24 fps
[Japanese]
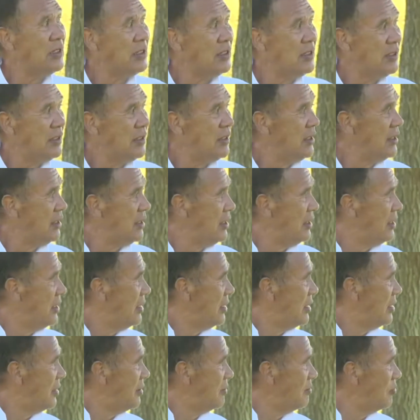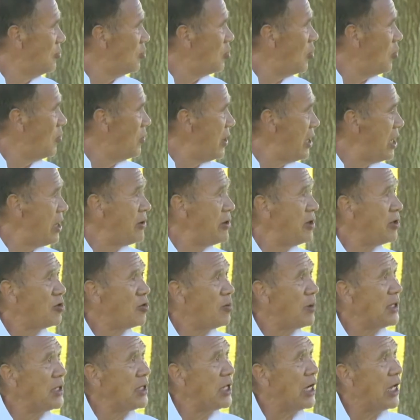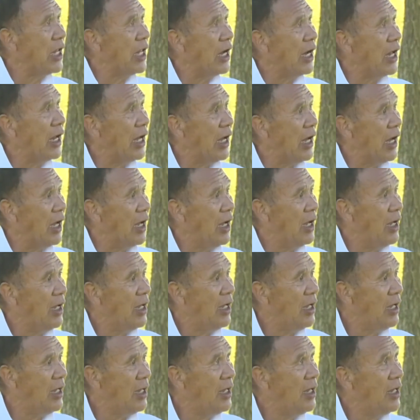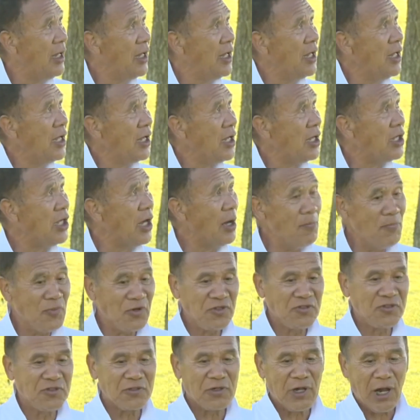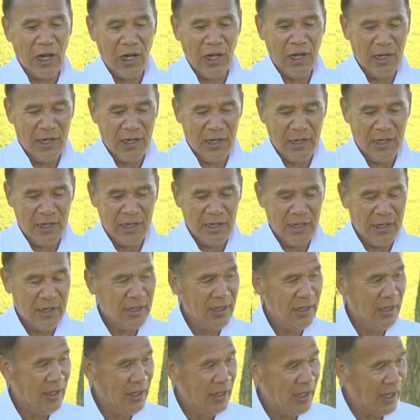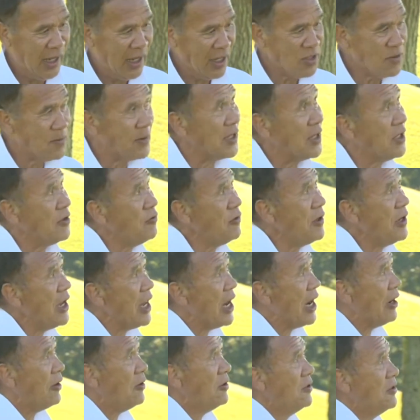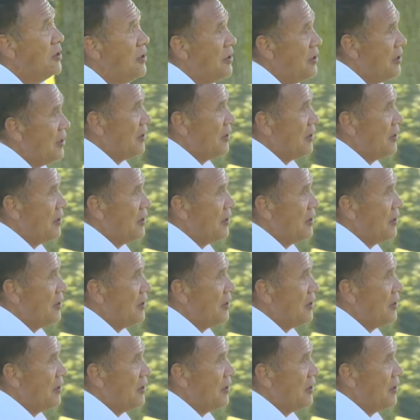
ただ向こうはもう向こうフェアのど真ん中だからギャンブルするかしましょう8番で上狙うはい